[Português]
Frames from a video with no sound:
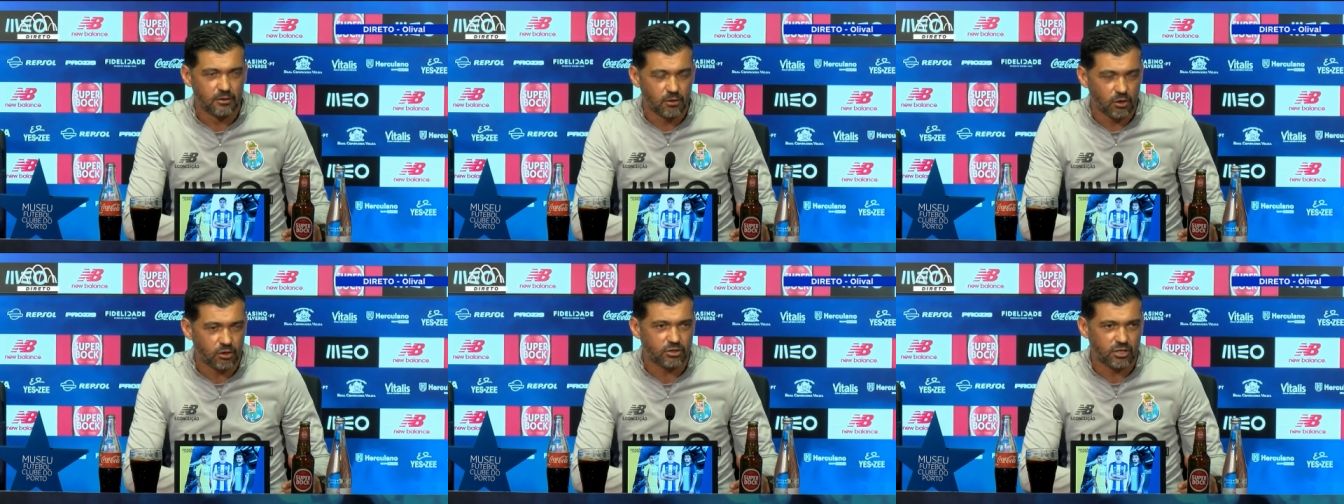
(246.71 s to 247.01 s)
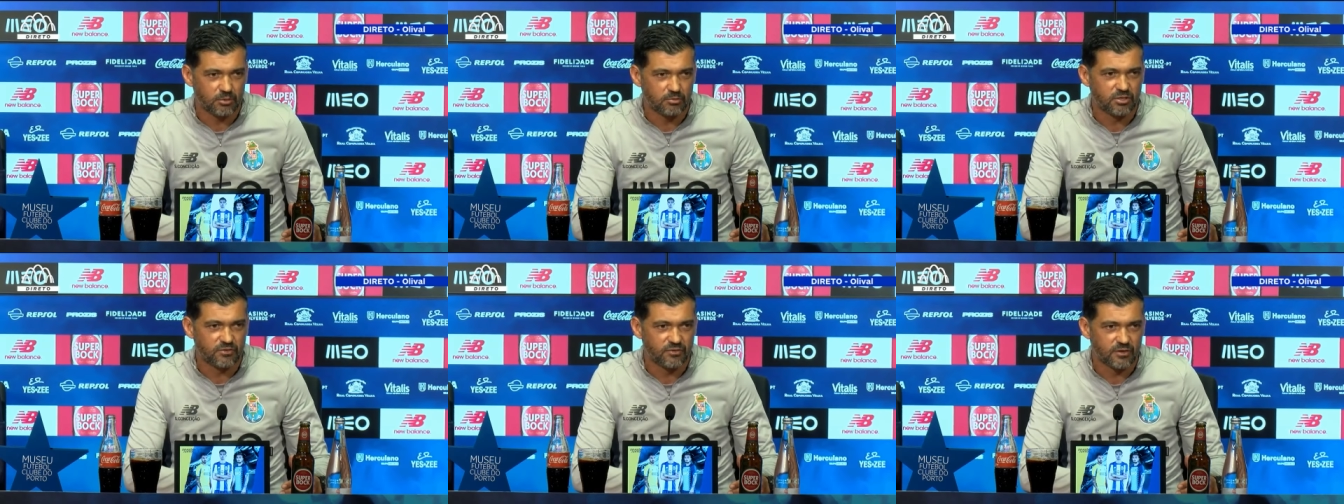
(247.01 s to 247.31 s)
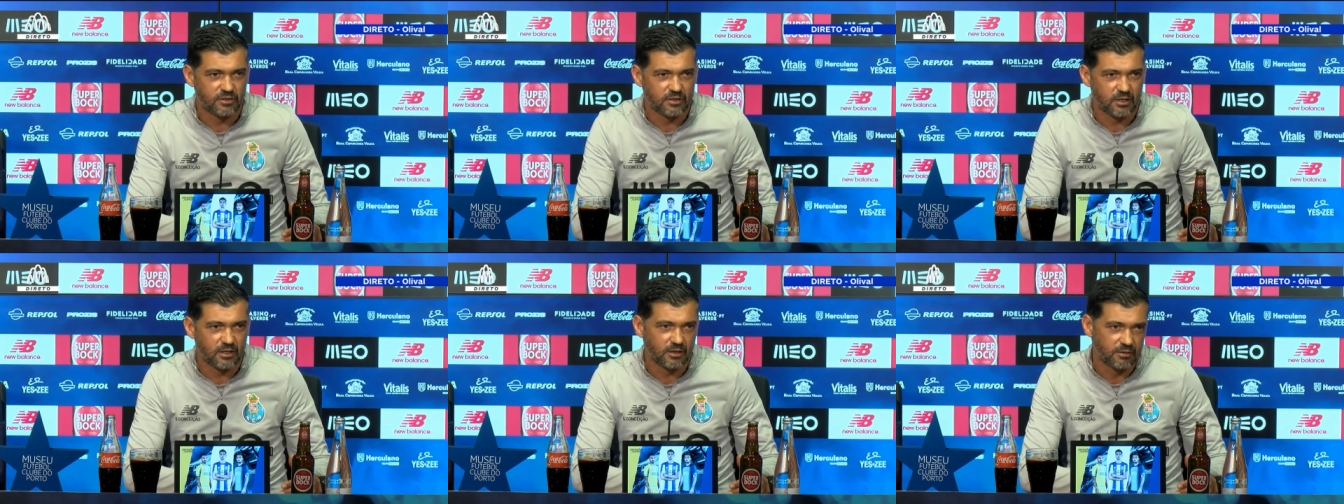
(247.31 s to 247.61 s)
que nós temos que
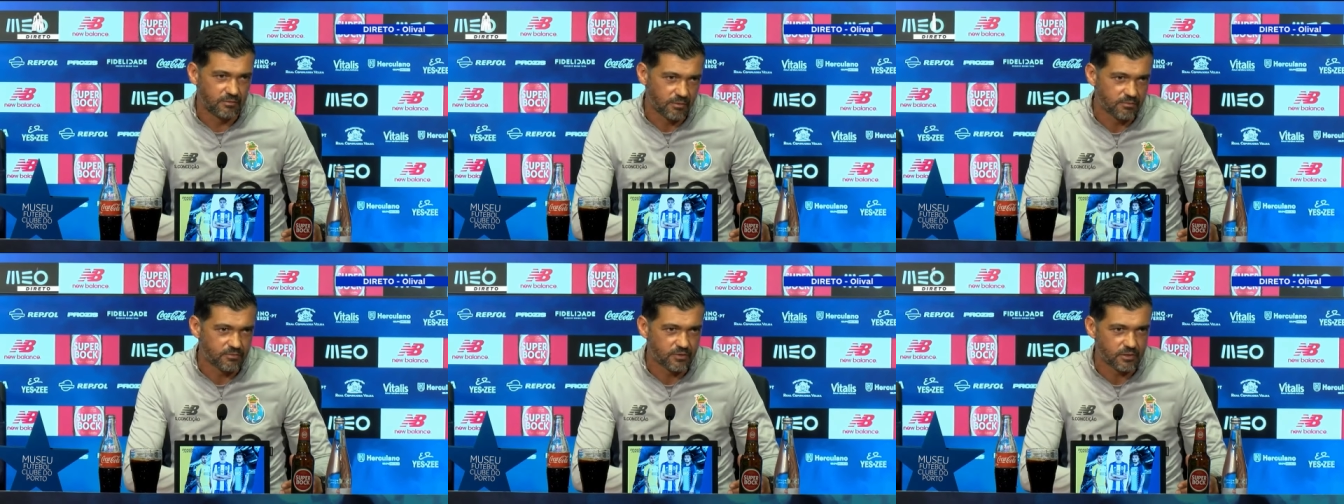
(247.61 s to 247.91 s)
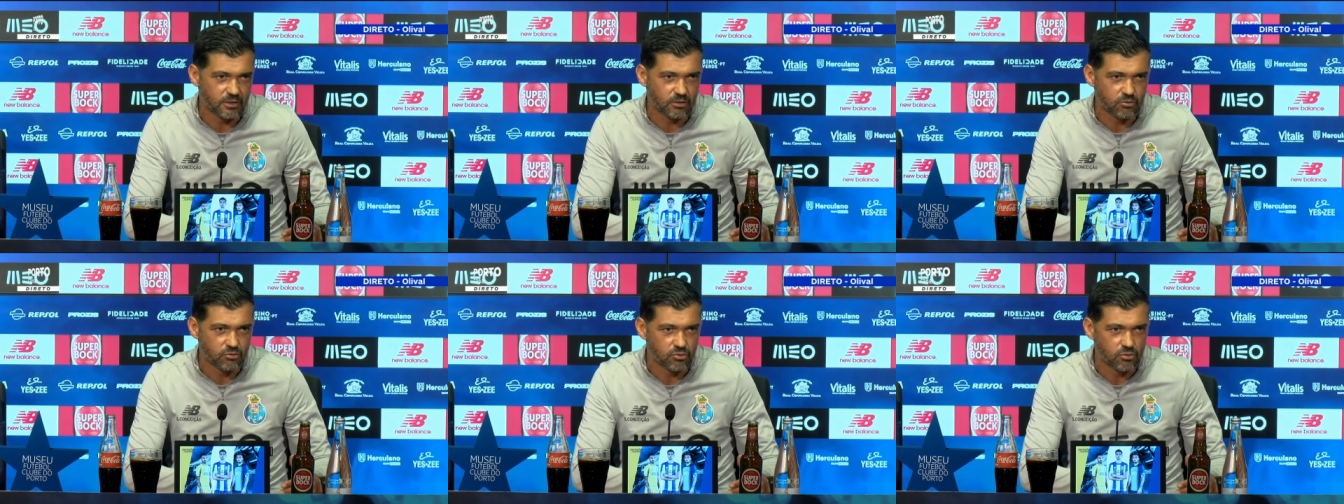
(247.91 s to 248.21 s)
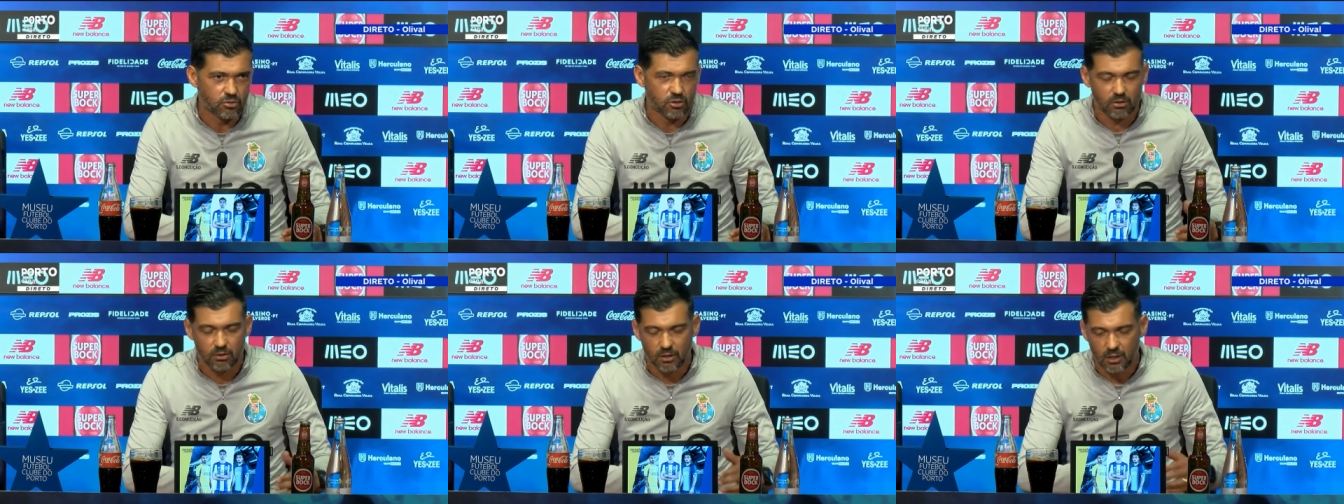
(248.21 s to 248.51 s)
fazer e devemos fazer no
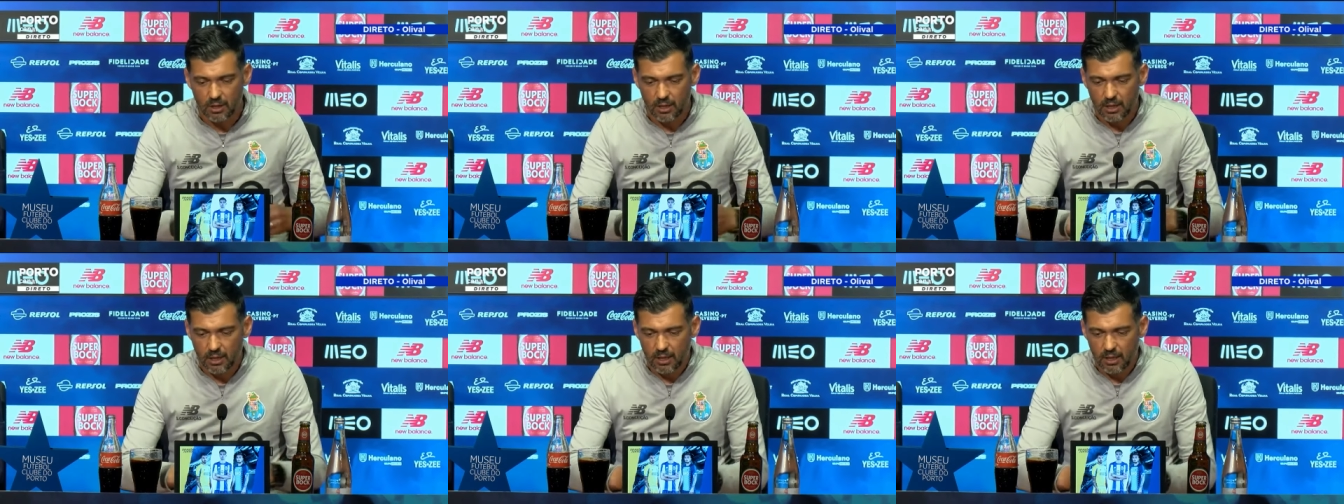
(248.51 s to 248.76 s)
jogo.